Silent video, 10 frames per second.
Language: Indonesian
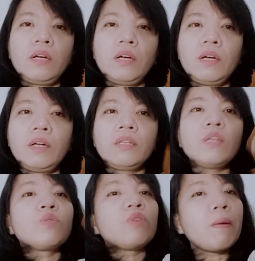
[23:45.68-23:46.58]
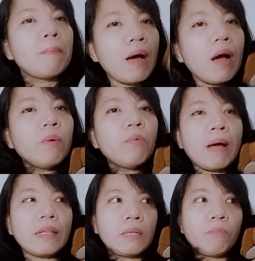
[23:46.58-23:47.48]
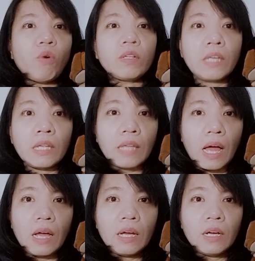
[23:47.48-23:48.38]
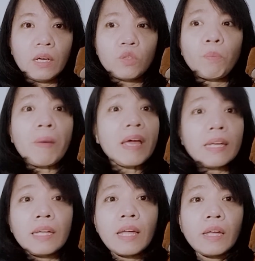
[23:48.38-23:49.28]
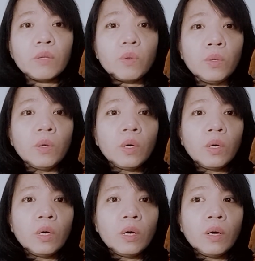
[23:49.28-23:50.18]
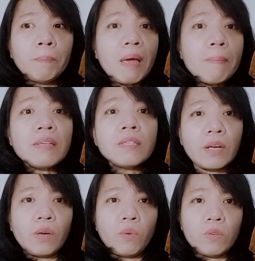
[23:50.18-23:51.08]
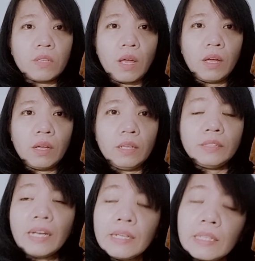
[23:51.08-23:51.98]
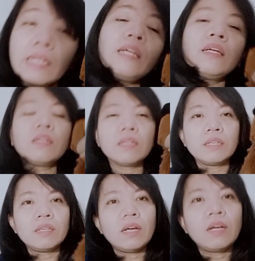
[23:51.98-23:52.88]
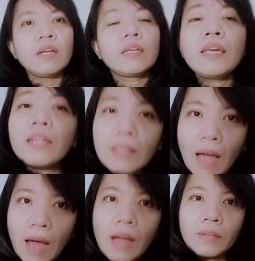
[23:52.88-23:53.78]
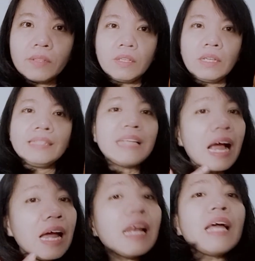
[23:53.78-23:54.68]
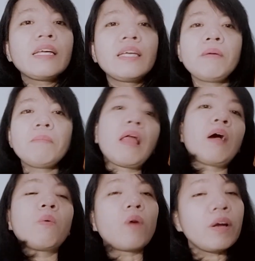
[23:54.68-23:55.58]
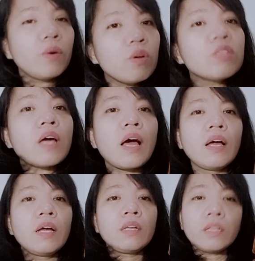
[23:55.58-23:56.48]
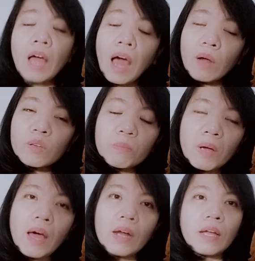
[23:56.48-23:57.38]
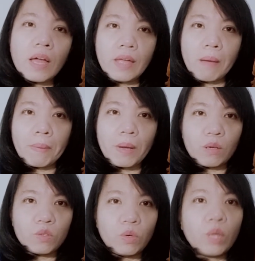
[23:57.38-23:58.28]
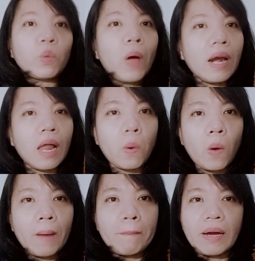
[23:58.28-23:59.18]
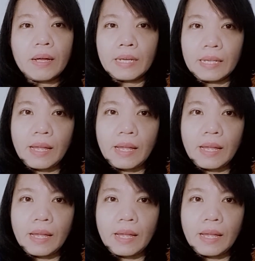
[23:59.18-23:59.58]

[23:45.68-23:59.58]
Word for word: Dia sudah mau mati buat kita supaya kita itu bebas dari dosa. Jadi kita jangan lagi melakukan dosa. Kita harus menghargai apa yang sudah Tuhan lakukan pada kita.